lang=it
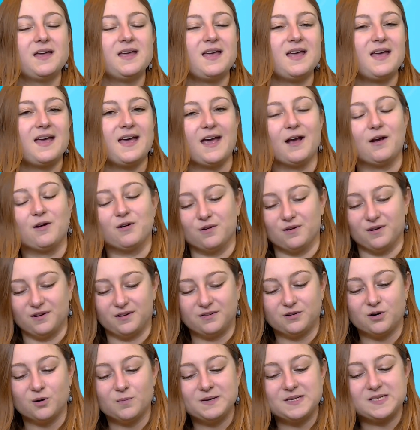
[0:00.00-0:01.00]
Ecco,
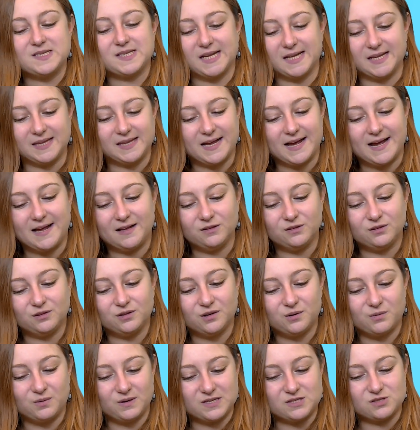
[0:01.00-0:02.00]
come sta
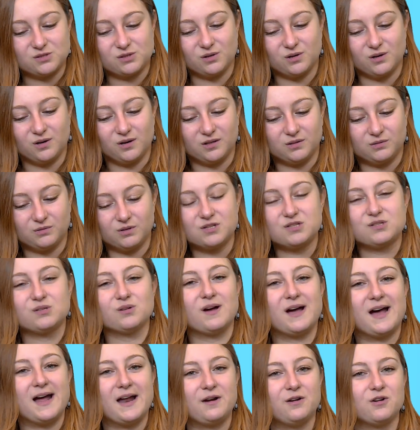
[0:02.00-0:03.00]
andando questo, questo
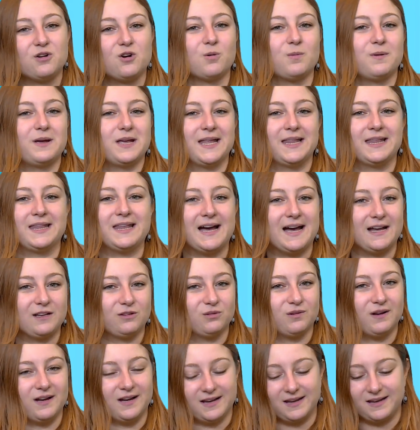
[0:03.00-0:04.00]
anno? Come è andato?
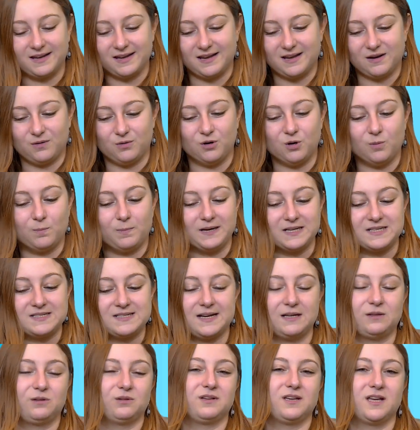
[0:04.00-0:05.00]
riportato anche quello
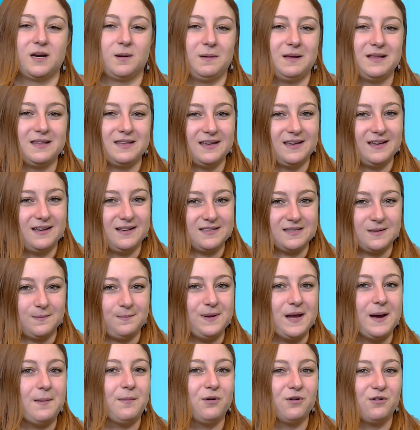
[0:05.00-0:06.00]
passato, chiaramente
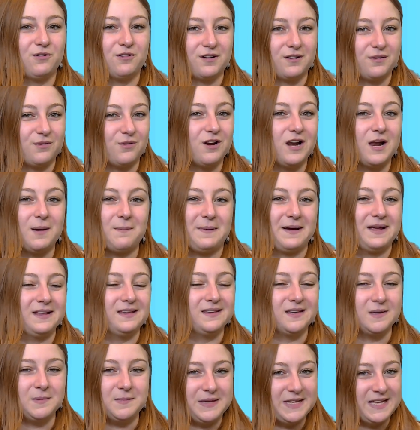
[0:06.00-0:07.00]
sappiamo con, con la
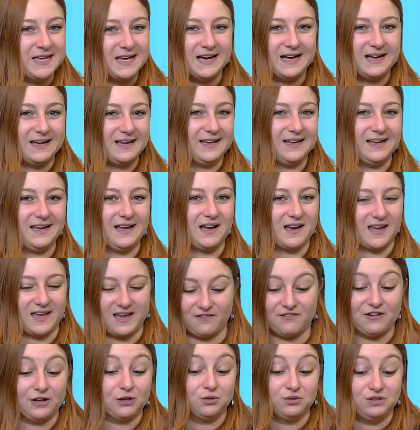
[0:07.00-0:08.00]
pandemia eh, che
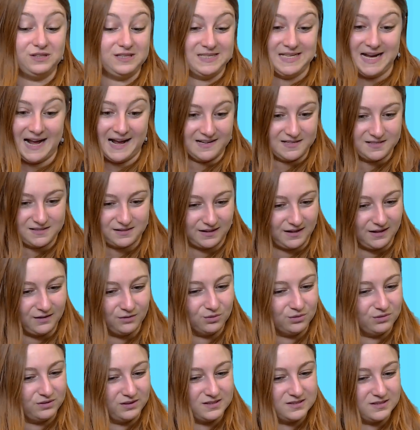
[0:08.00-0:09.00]
ha fatto disastri in
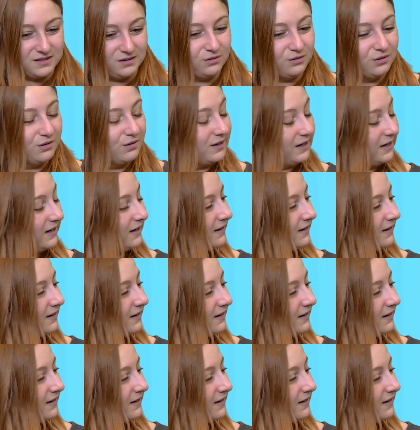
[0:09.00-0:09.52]
tutti i settori.